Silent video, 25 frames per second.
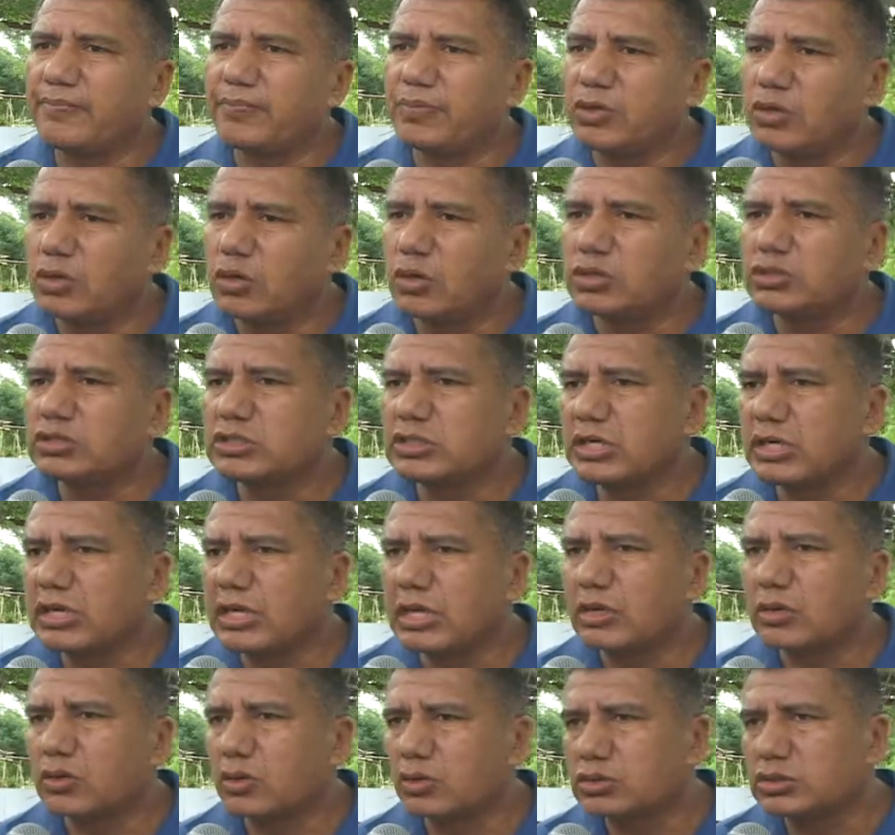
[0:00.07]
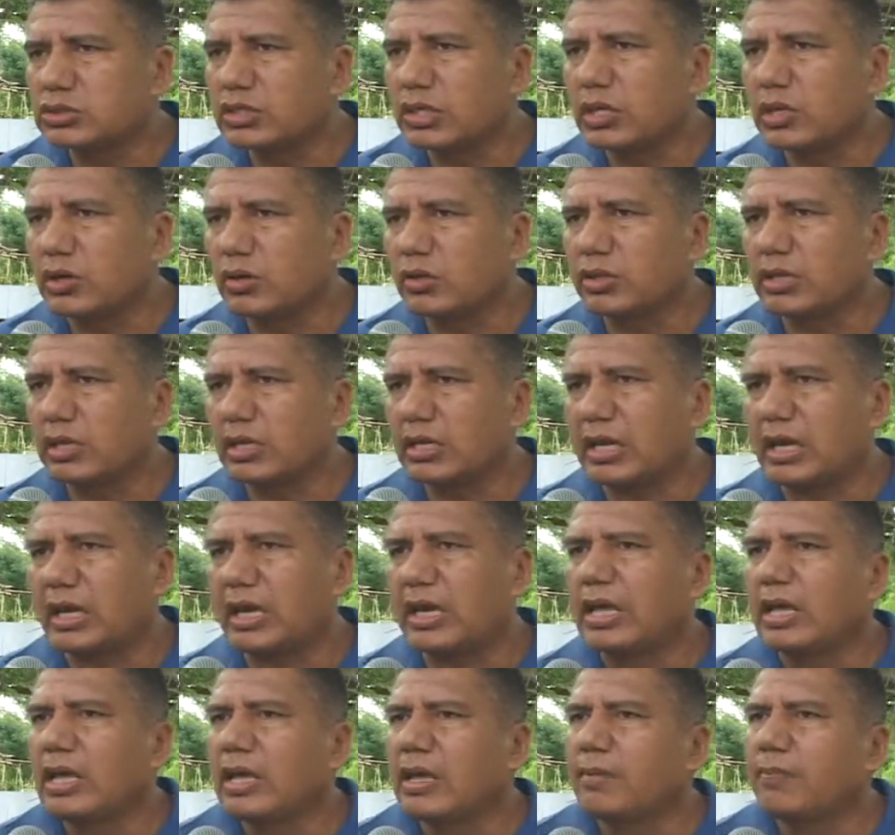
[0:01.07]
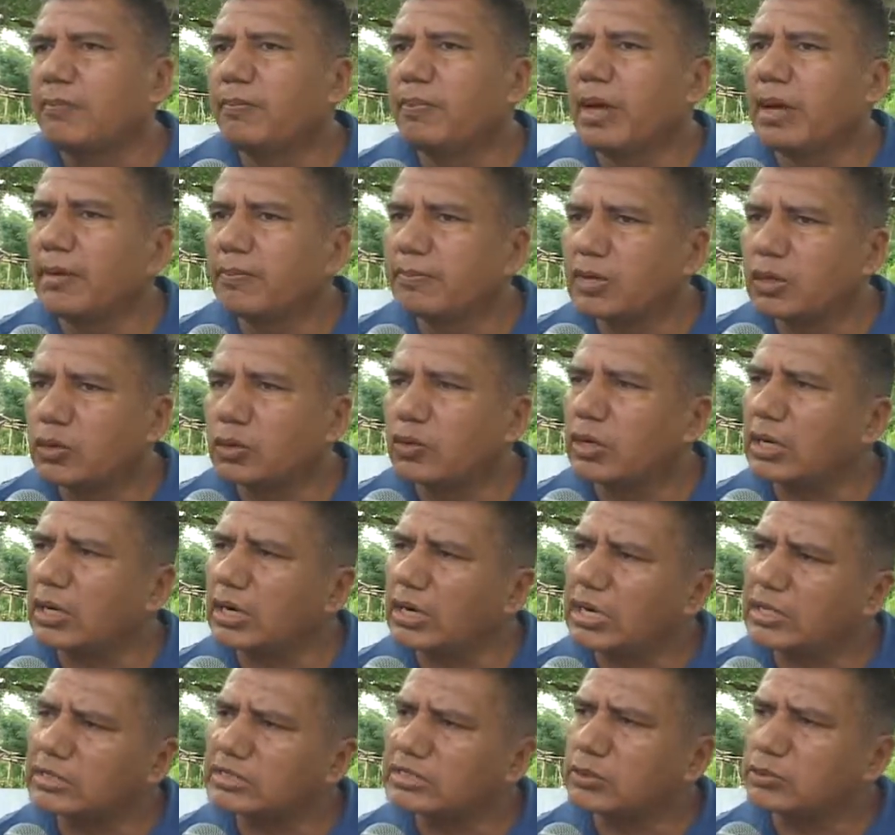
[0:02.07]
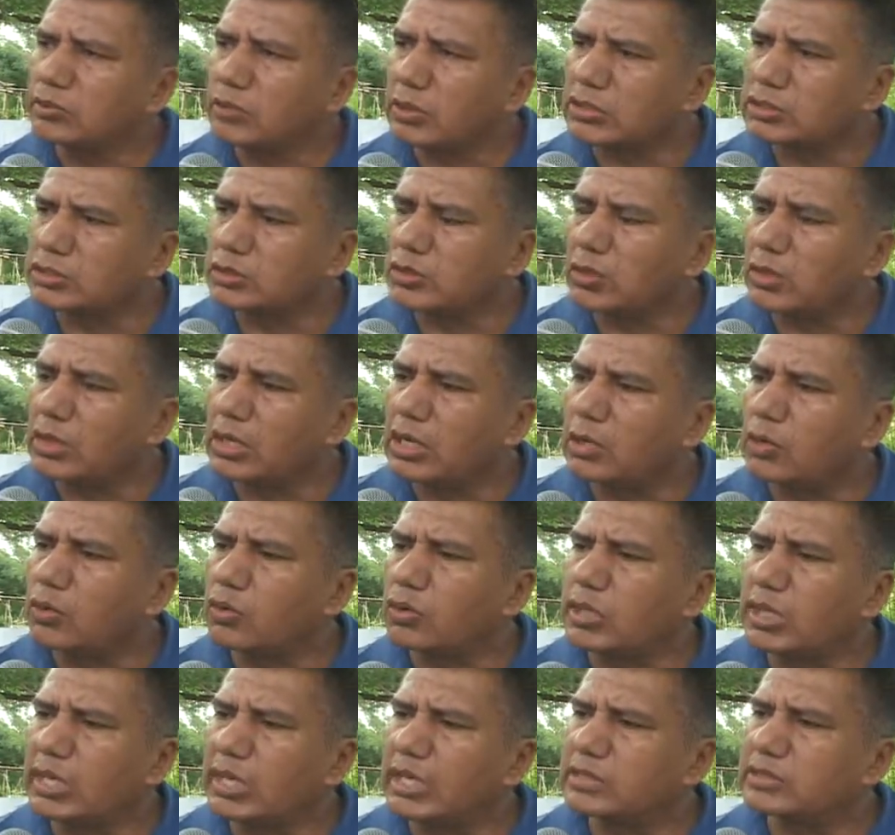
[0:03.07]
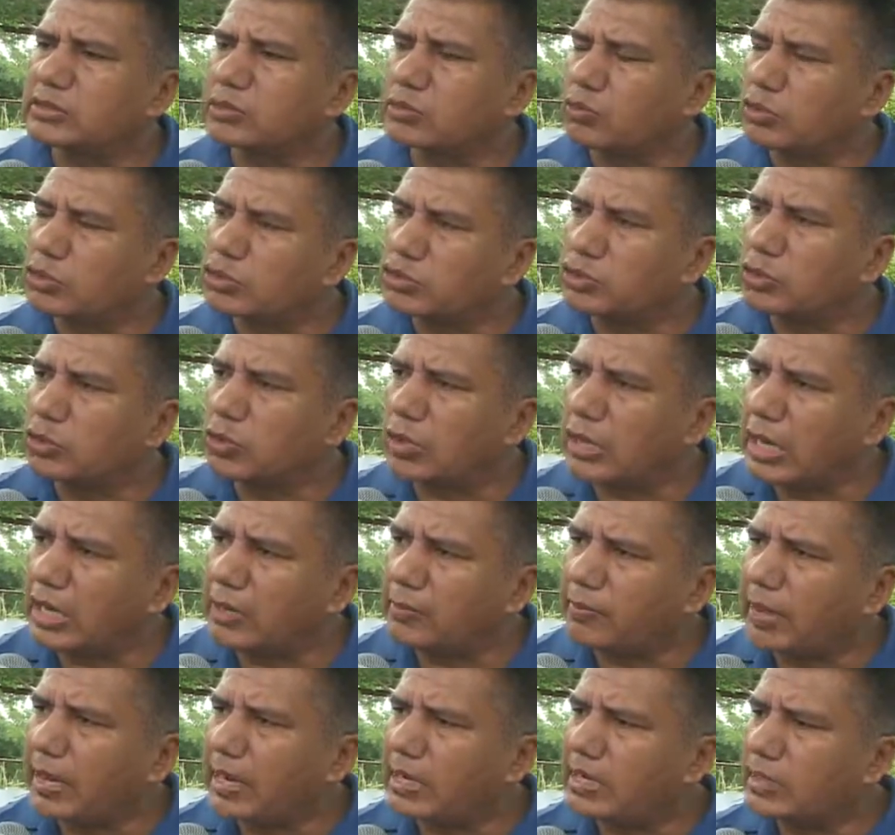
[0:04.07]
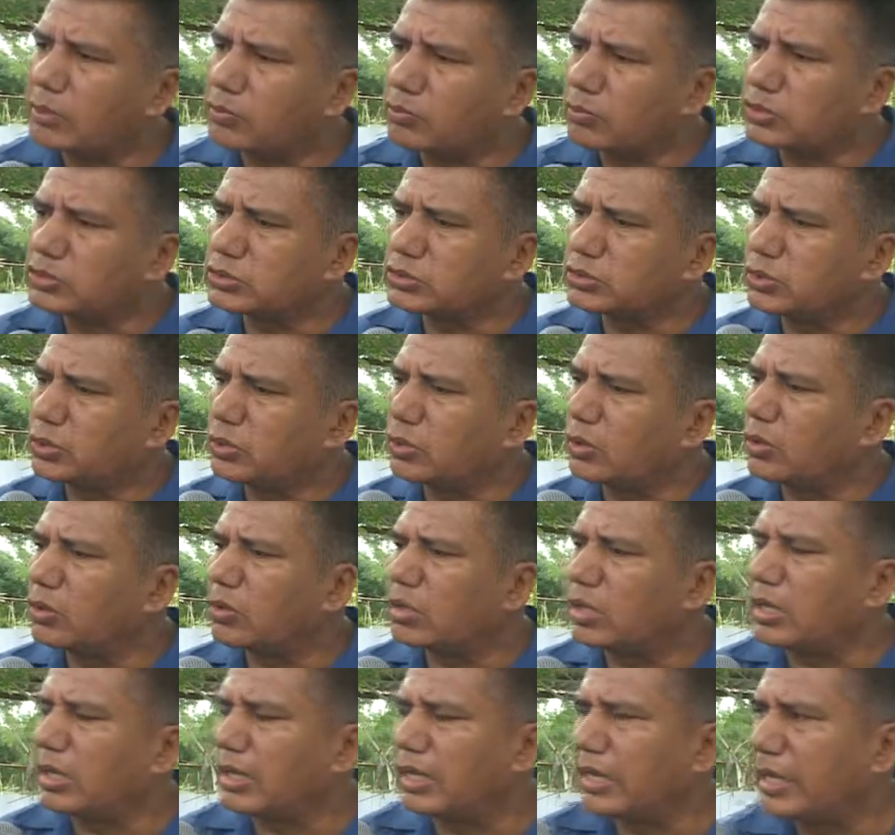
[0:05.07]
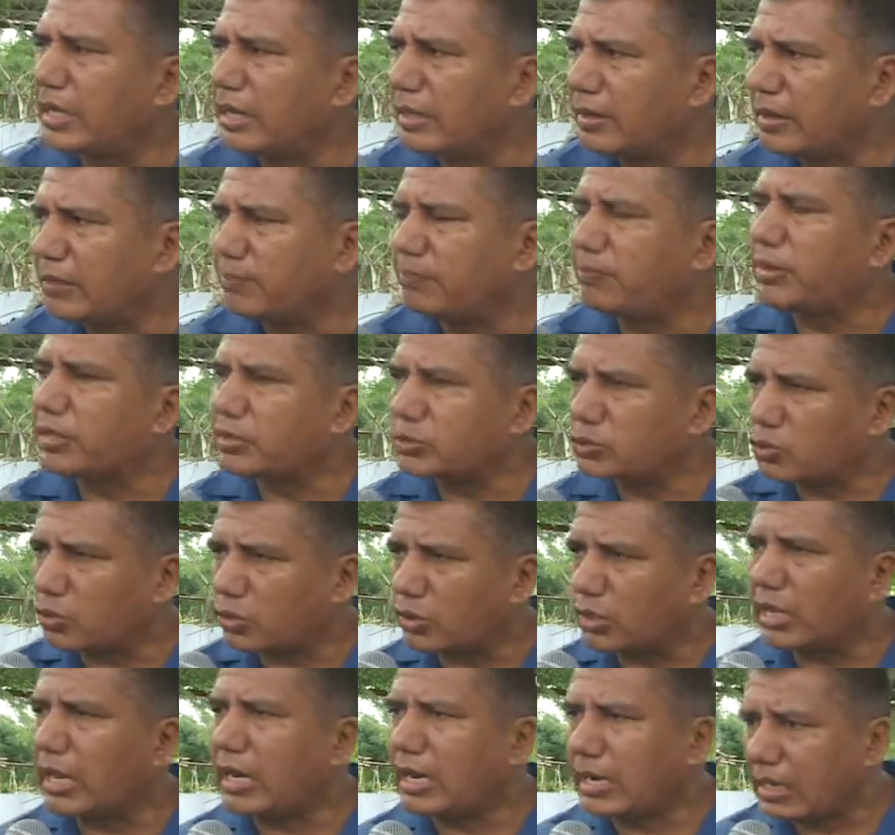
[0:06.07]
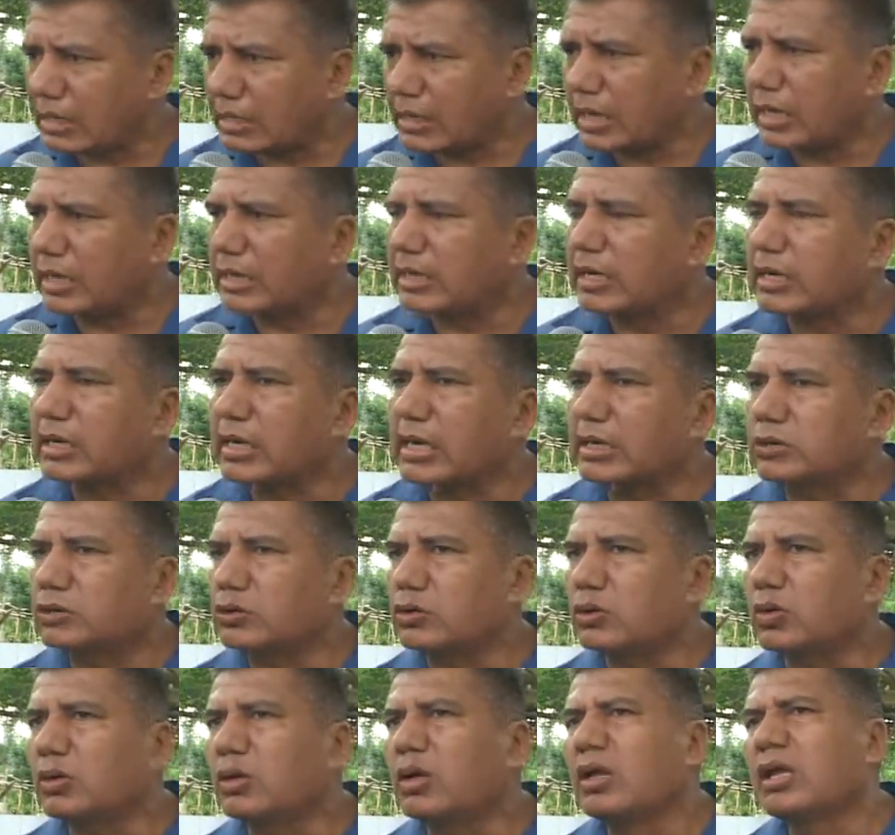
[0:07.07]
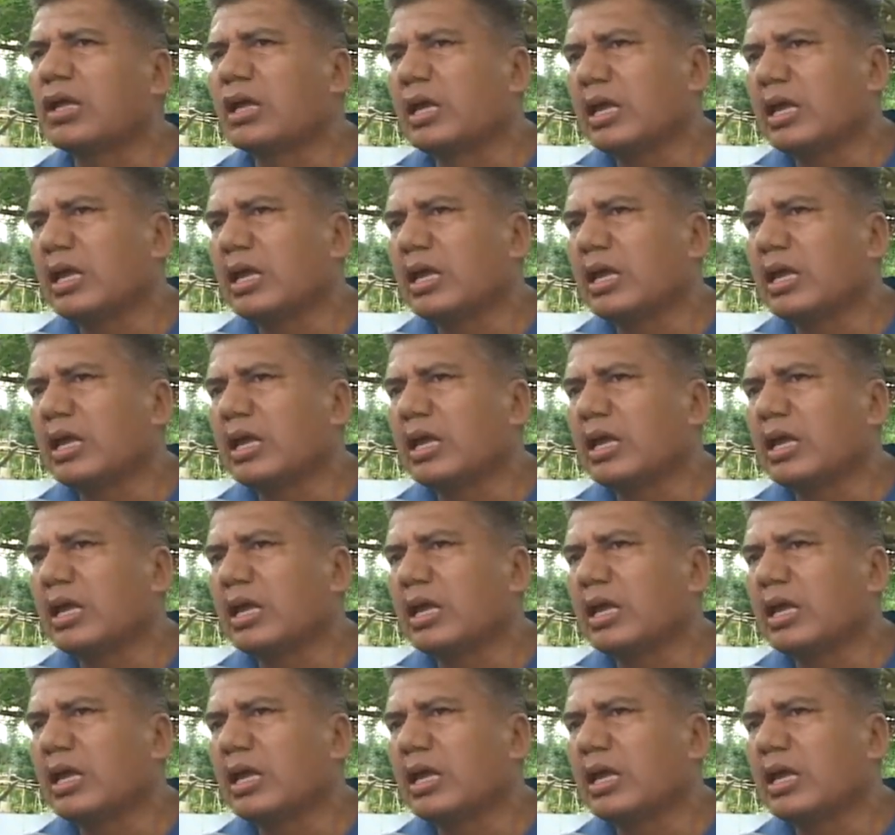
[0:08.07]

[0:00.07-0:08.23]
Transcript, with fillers: Yo sí considero de que va a mejorar la situación en lo que es cuestión larval y cuestión eh, vectorial acá en el cantón.